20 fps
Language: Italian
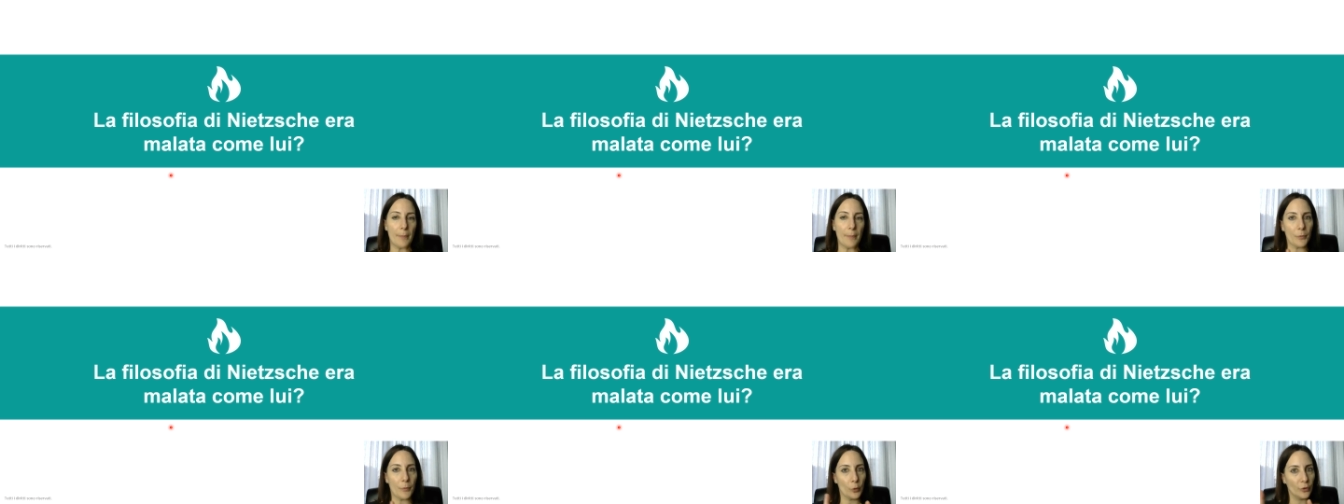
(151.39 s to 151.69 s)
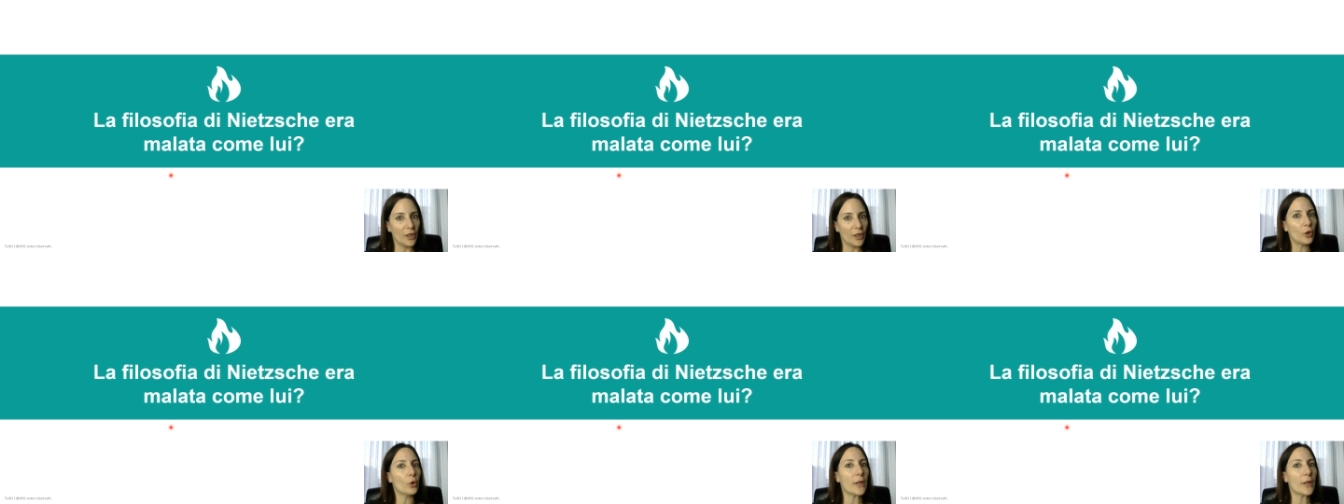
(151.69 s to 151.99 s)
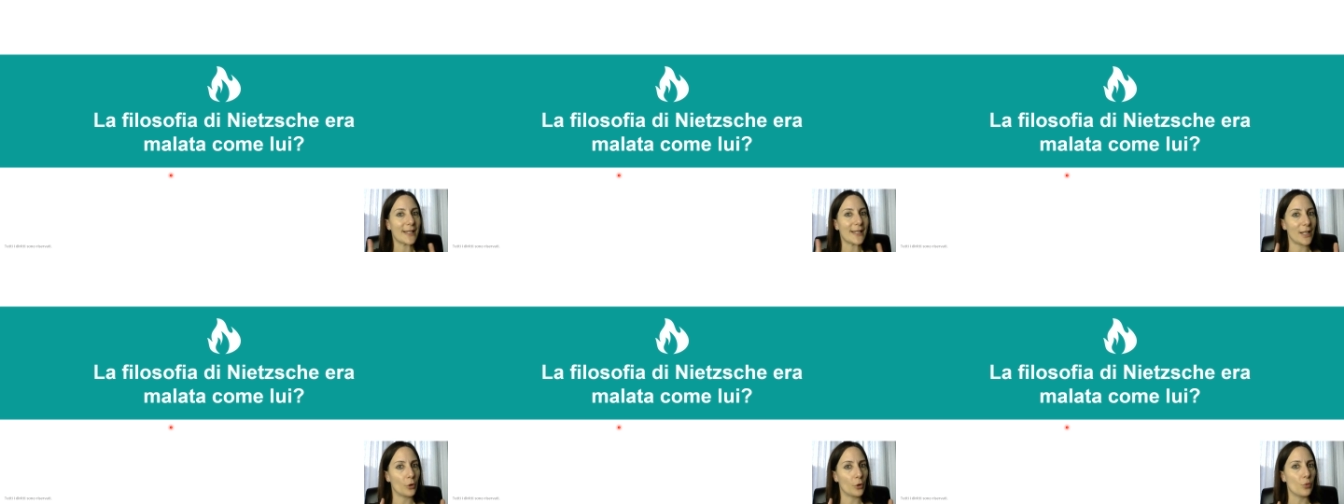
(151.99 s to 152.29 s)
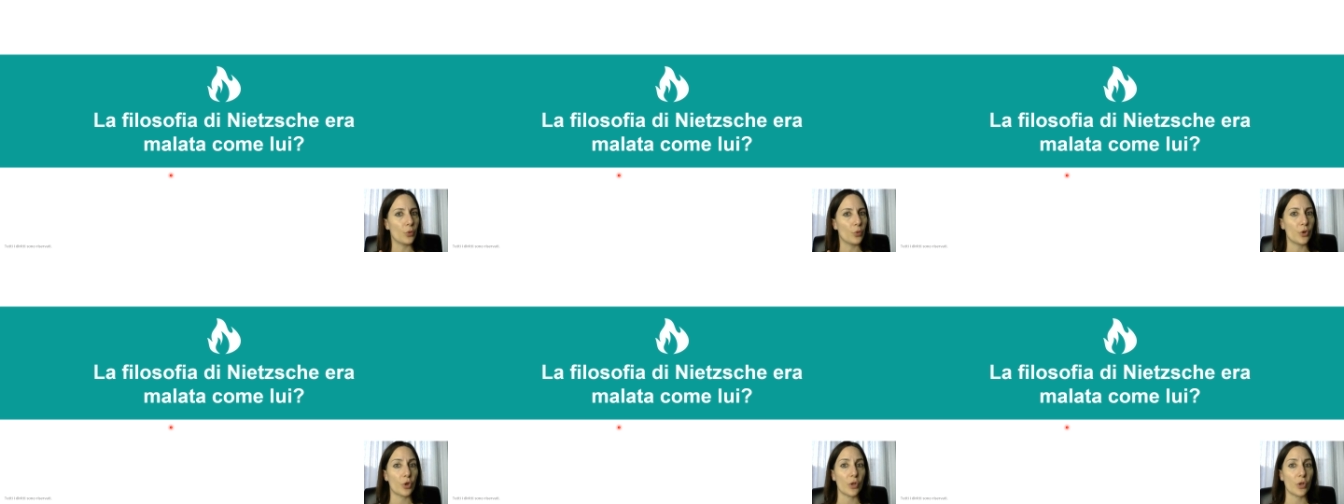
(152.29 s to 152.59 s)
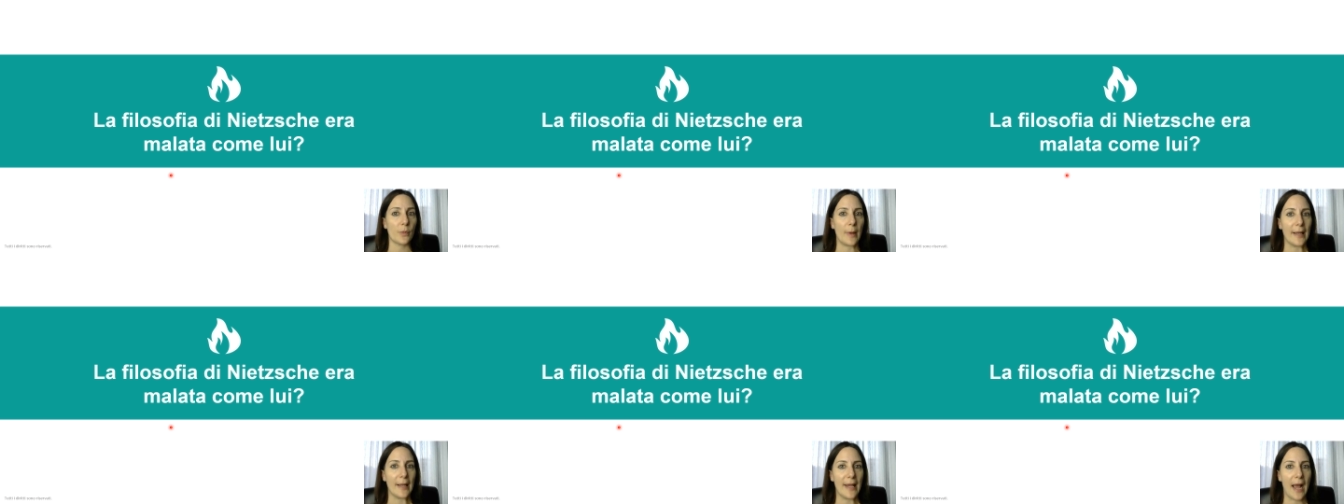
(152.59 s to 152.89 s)
non dico che sia giusta o
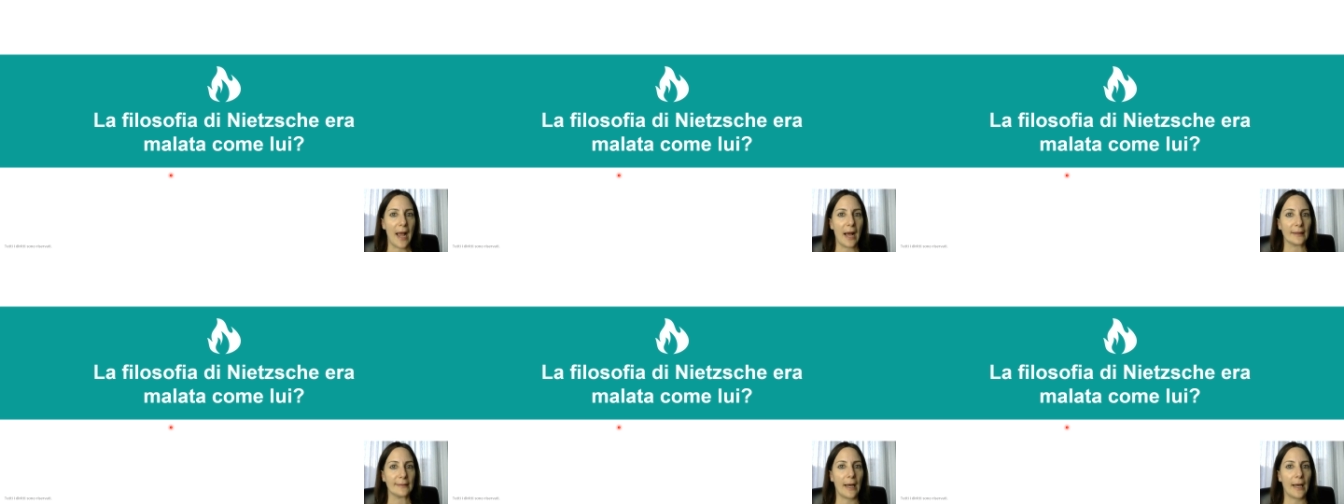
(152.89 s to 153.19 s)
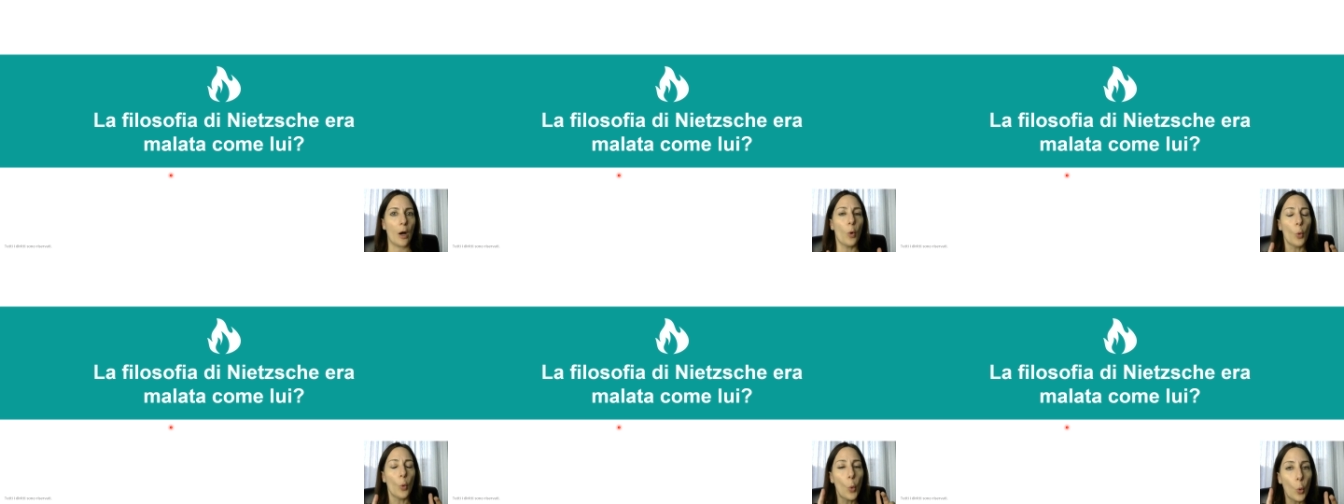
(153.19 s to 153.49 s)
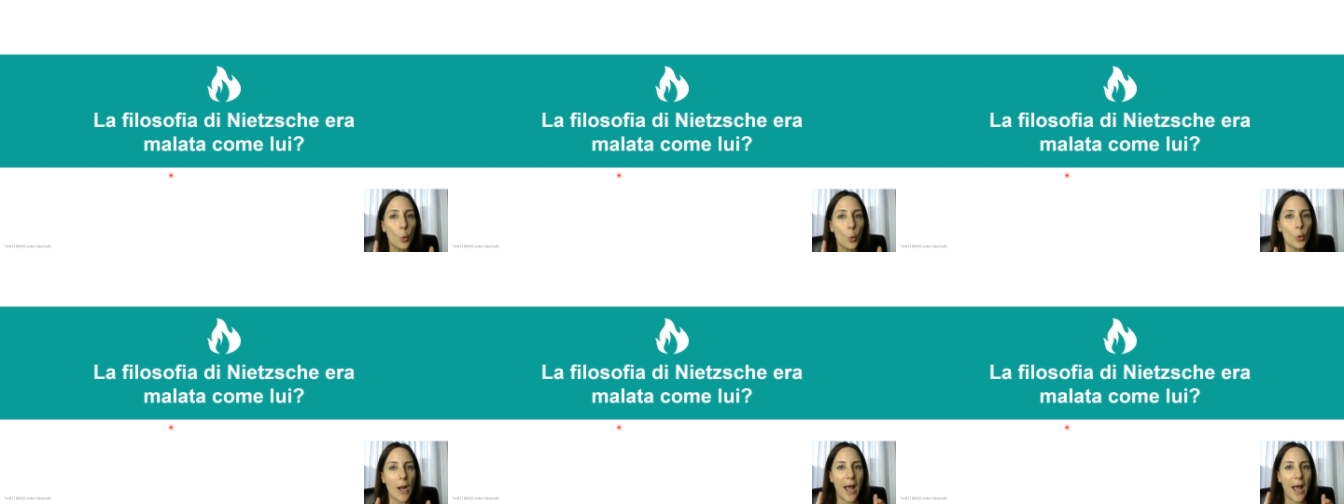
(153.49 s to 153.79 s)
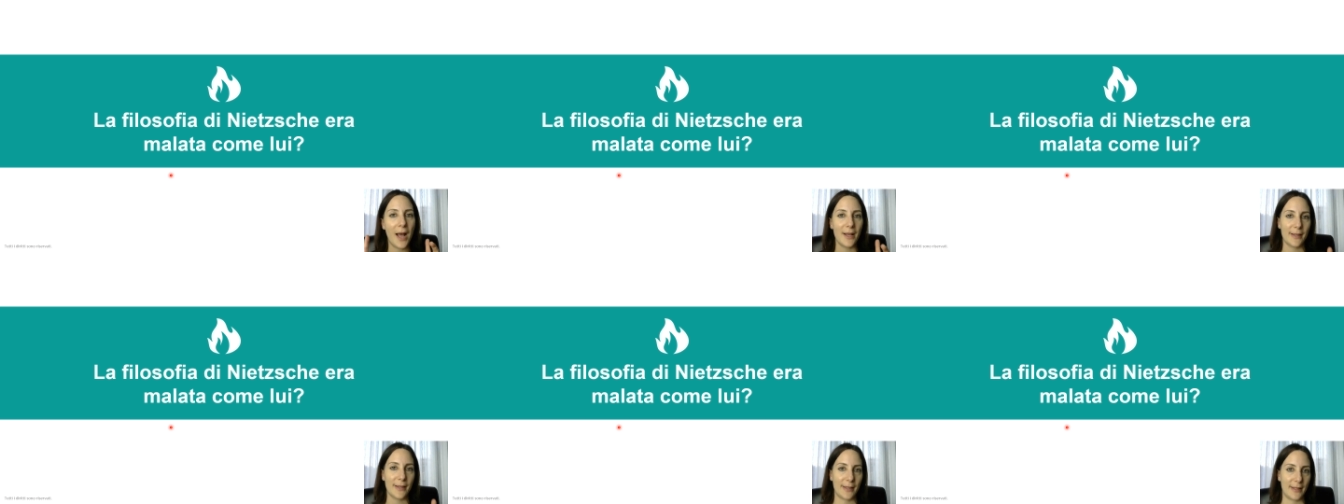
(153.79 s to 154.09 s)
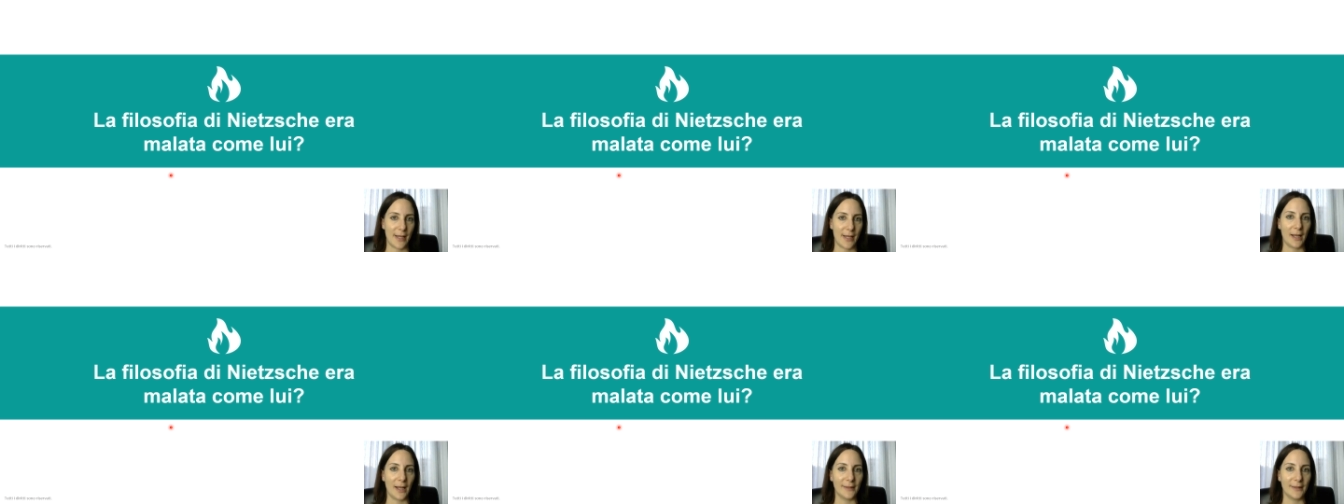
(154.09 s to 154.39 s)
sbagliata, una
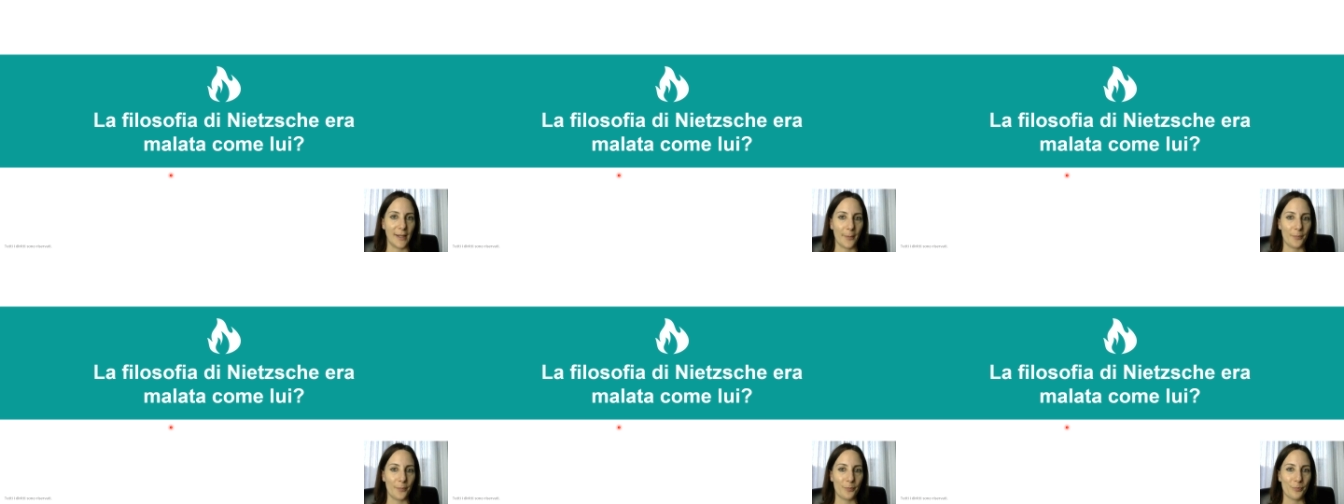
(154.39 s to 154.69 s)
strada.